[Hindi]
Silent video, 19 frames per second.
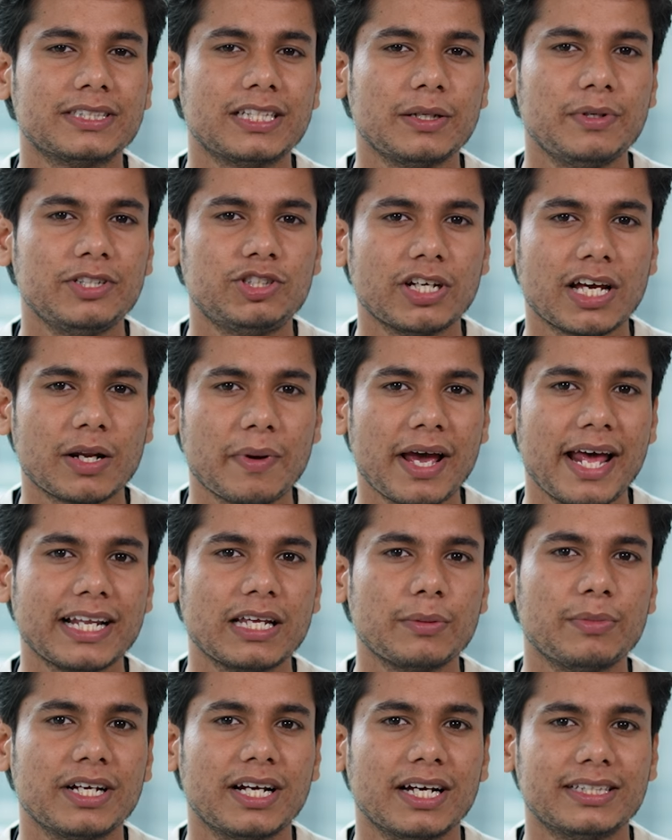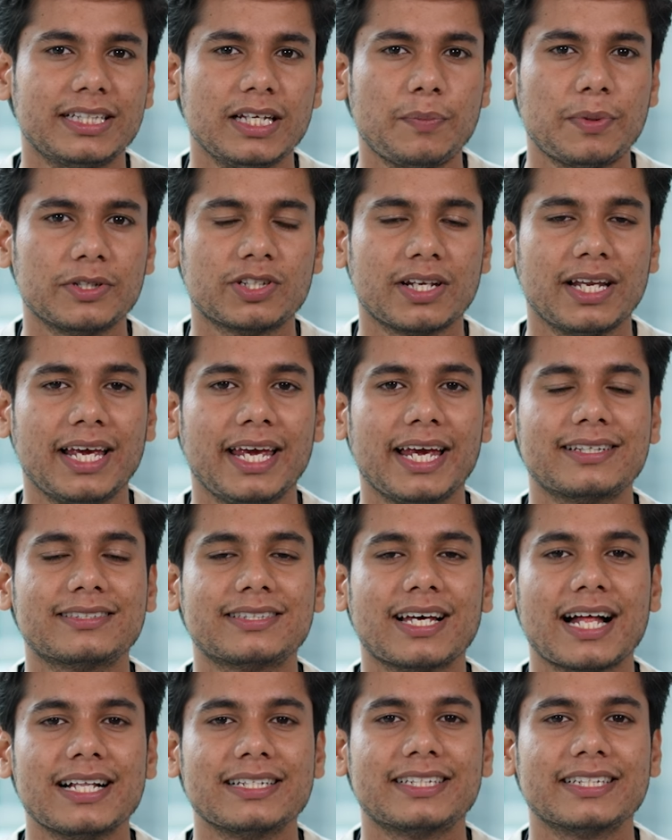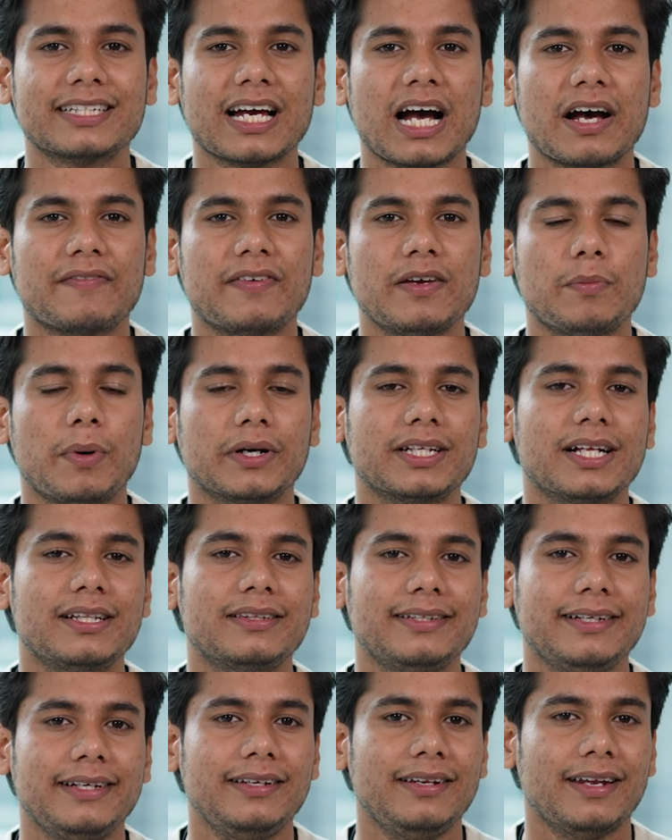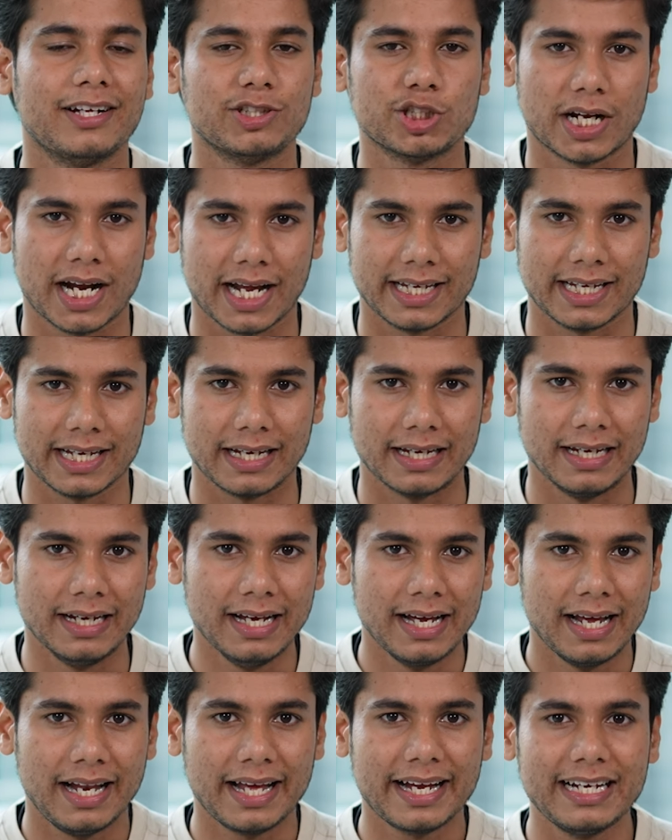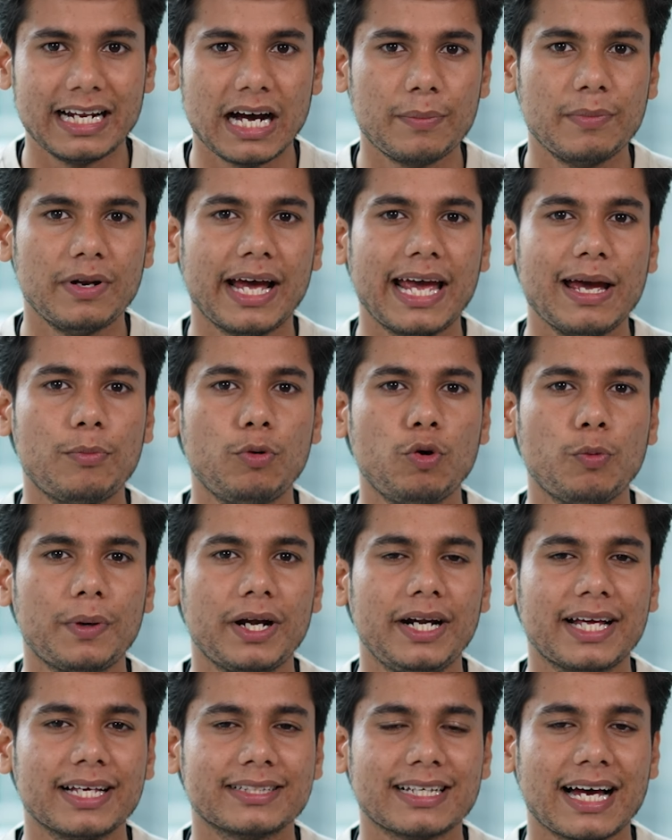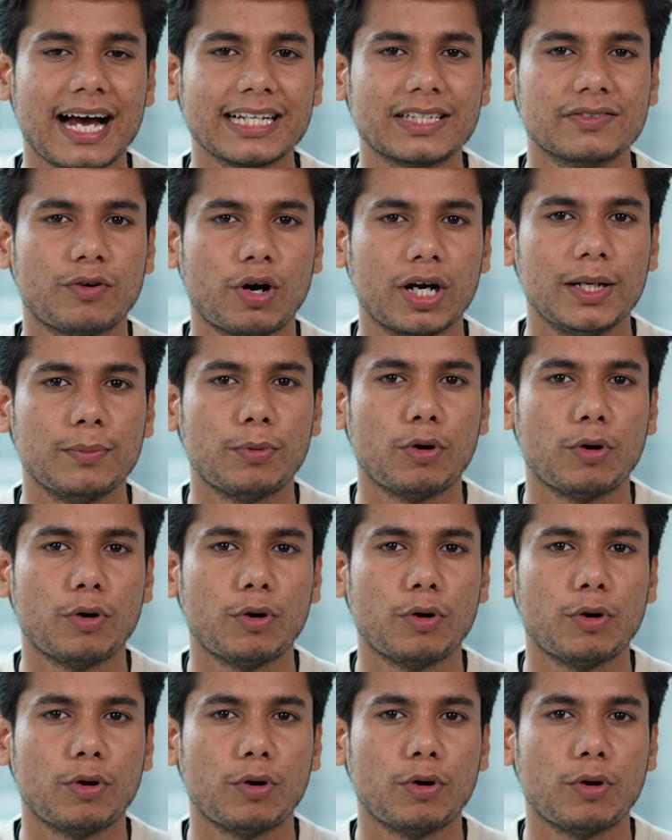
पीसीबी चेयरमैन की भी गद्दी पिछले एक साल से काफी बदलती नजर आई है लेकिन अब नए ब्लूप्रिंट के साथ व्हाइट